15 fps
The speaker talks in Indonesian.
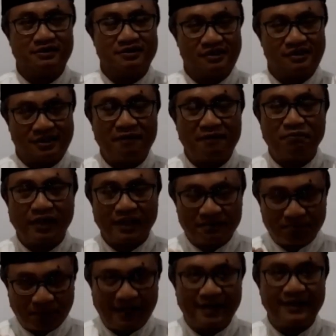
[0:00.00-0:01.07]
sampai
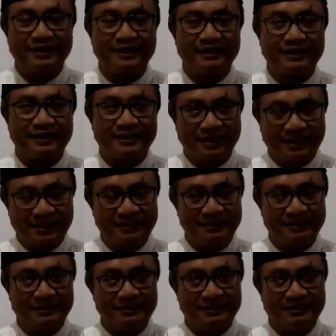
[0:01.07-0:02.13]
kepada
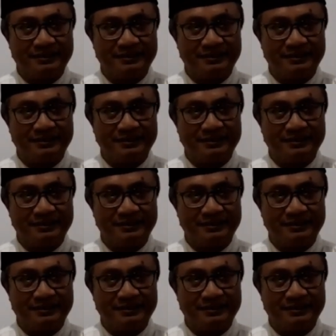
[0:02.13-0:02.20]
kita